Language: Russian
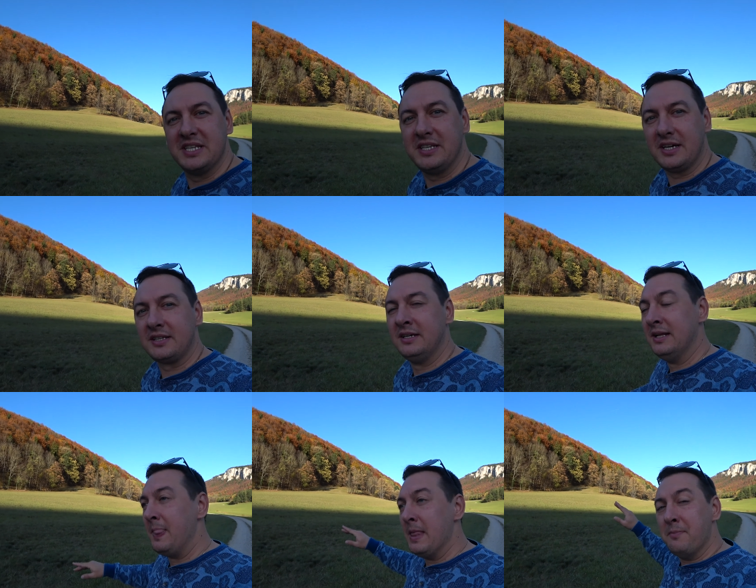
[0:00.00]
сидят.
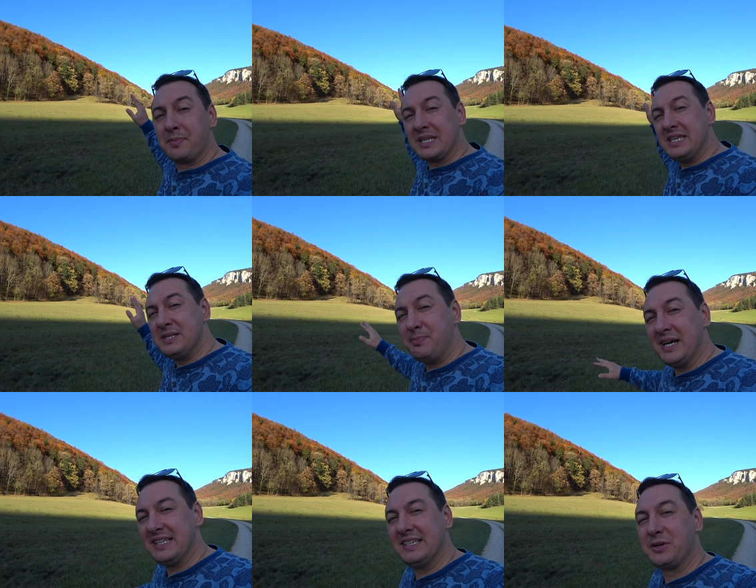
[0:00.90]
Пройтись по
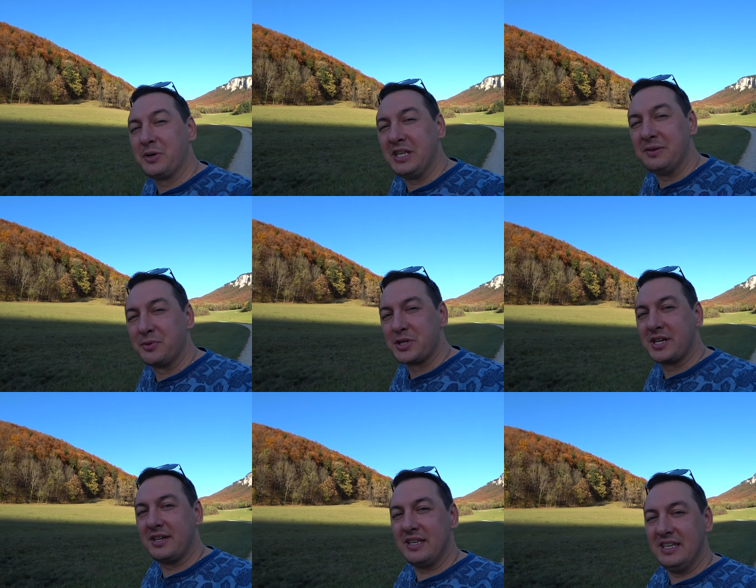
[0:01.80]
этой дороге
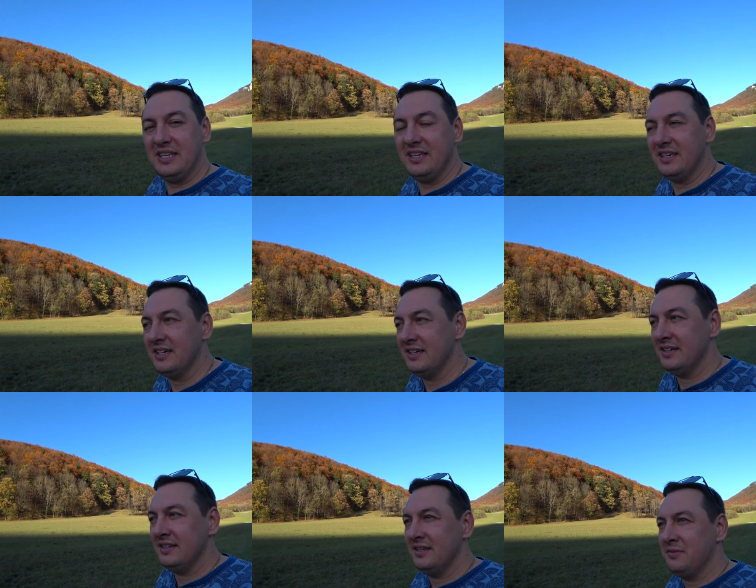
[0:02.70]
немножко и
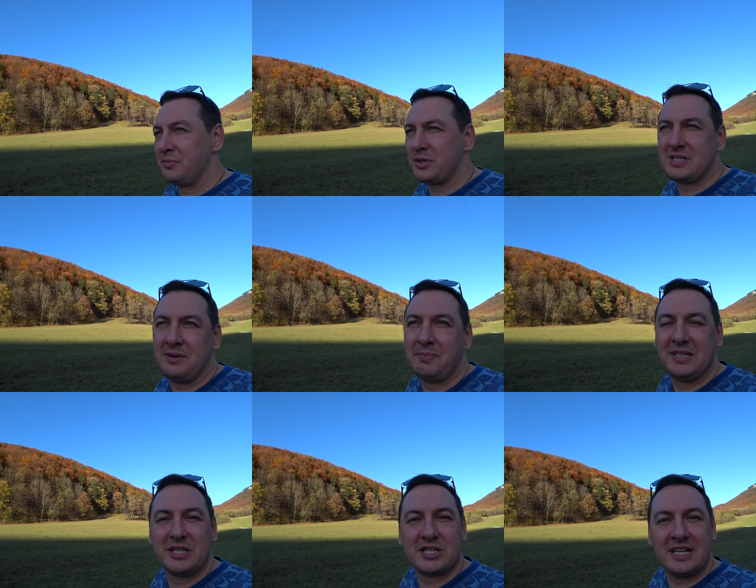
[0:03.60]
просто
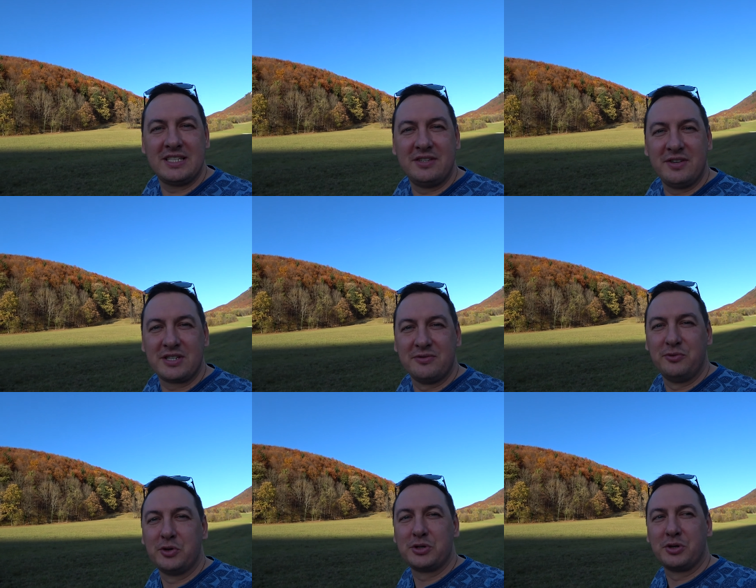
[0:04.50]
подышать свежим
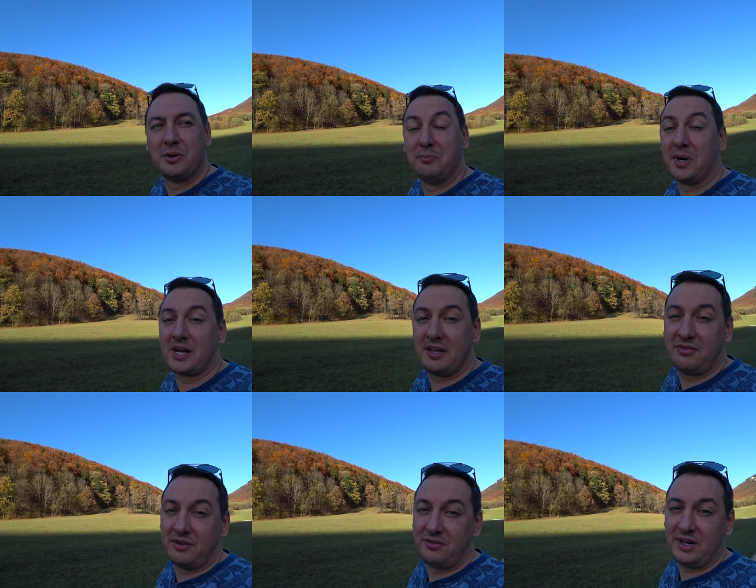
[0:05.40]
воздухом,
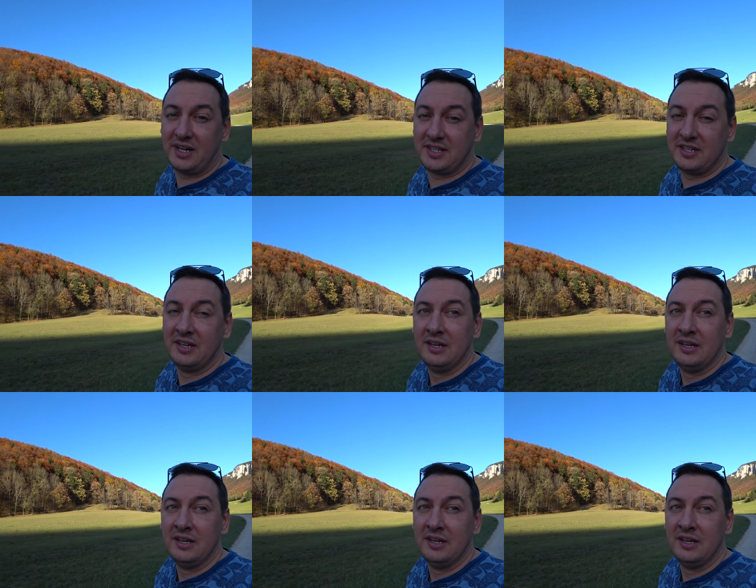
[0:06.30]
покайфовать.